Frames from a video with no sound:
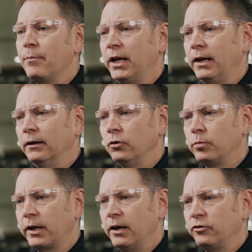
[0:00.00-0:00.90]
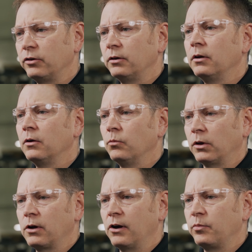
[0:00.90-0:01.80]
avant même que vous ne l'utilisiez.
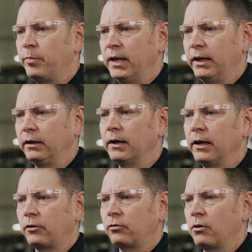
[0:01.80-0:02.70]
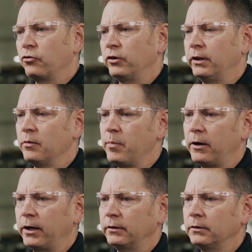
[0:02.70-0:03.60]
Une lubrification contaminée
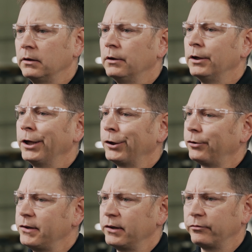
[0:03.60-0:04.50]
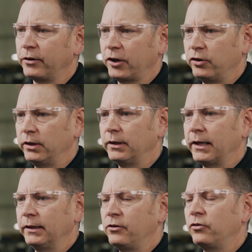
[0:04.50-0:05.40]
causera des piqûres et de la corrosion dans le
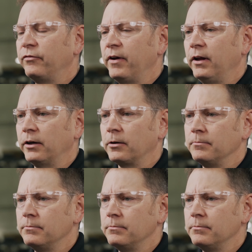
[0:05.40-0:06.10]
roulement, augmentant la